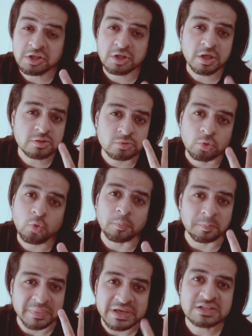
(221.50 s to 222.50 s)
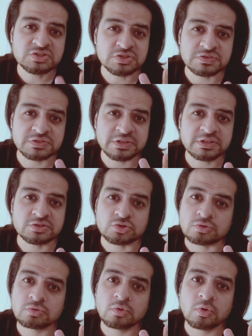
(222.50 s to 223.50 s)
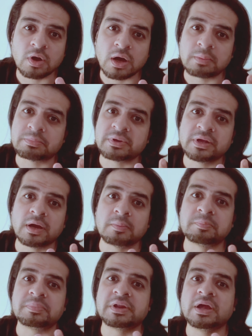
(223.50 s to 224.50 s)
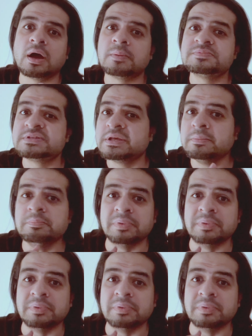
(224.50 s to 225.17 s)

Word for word: ये दो मेन चीज़ें हैं जिनको आपने अपने आप से